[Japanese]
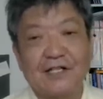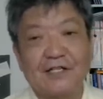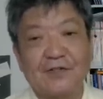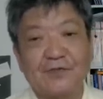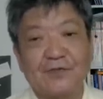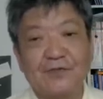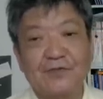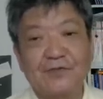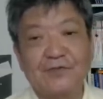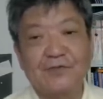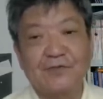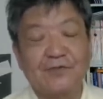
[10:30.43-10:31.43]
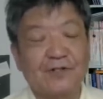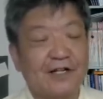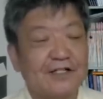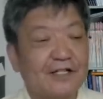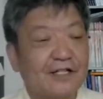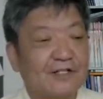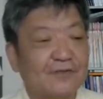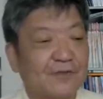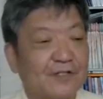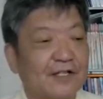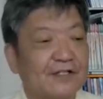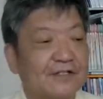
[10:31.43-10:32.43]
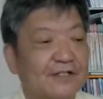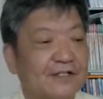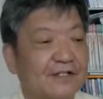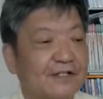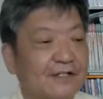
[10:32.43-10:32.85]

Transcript: になってるということが言えなくもないですね。